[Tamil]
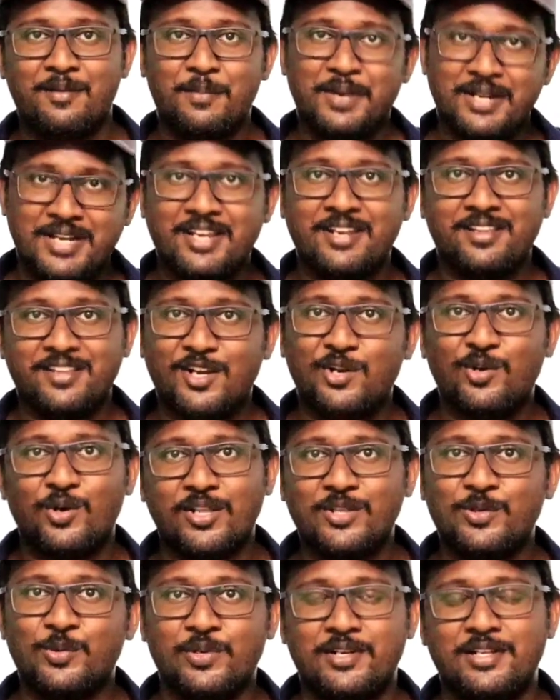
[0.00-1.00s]
பட் இருந்தாலும்
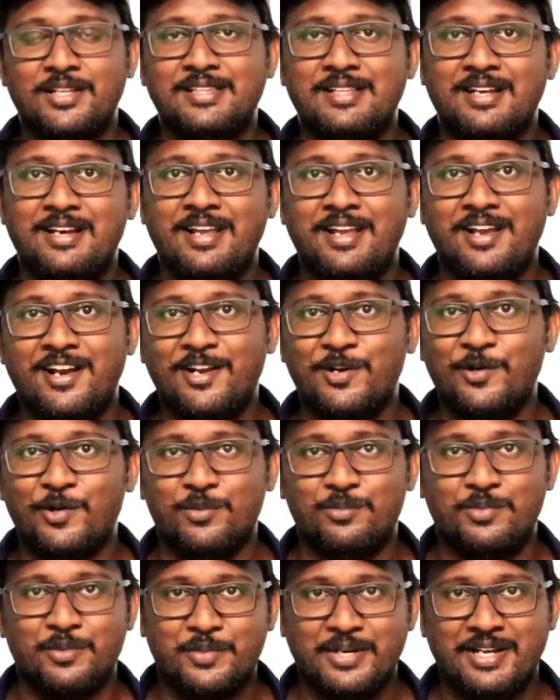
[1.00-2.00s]
அது ஒரு த்ரில்லிங்கான
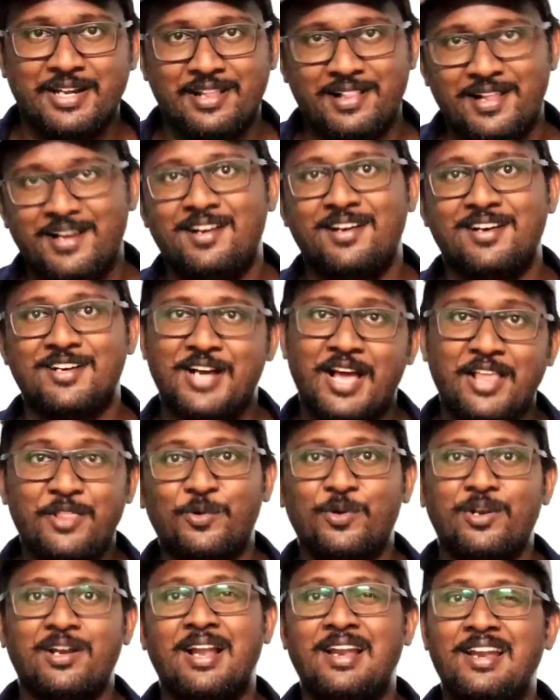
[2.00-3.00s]
ஒரு மொமெண்ட்டு தான் அது
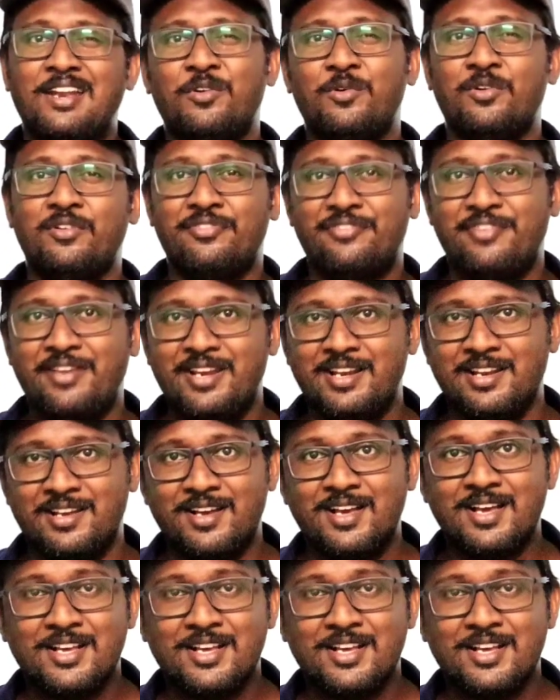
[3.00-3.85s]
ஒரு நல்ல ஒரு ஃபீல்